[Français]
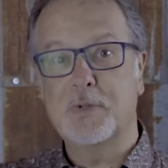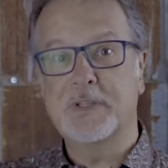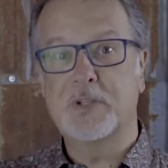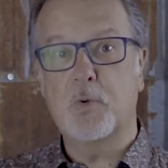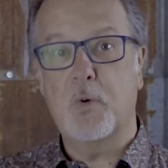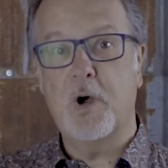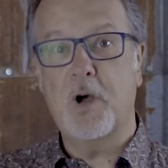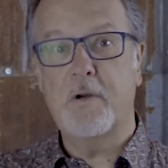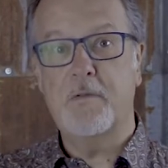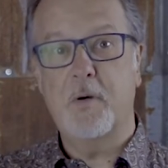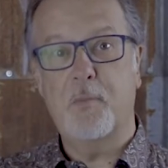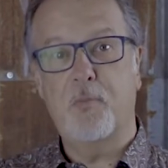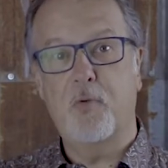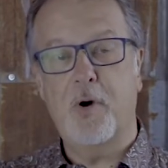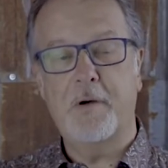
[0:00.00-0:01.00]
auditoire va
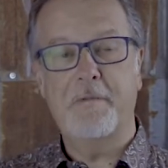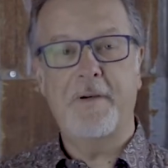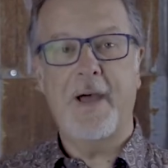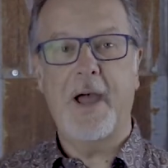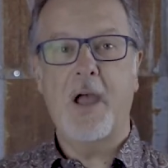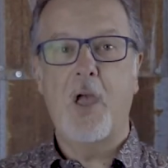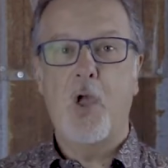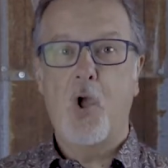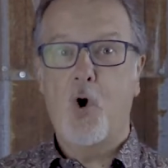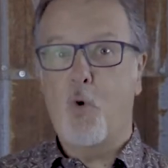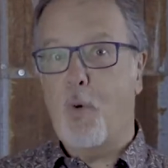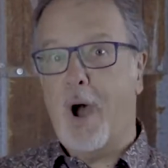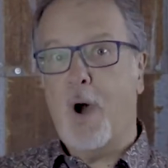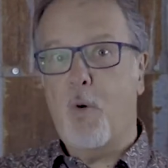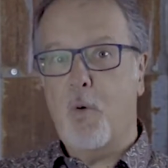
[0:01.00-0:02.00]
pouvoir faire
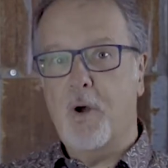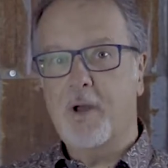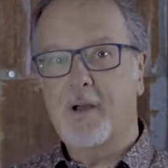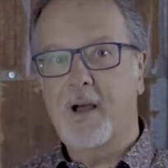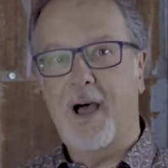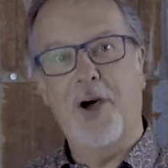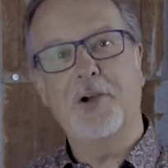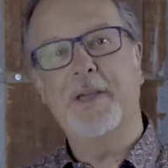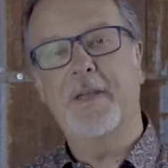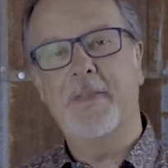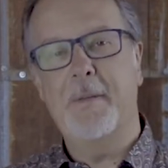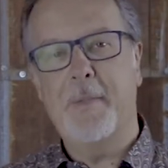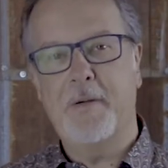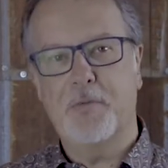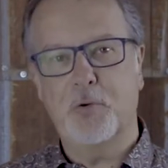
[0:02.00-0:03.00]
Wow en
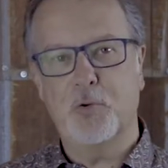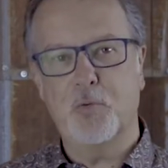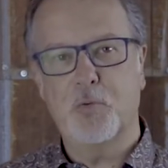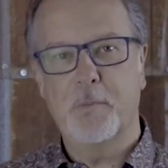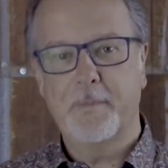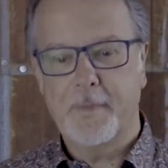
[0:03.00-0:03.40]
regardant ma photo.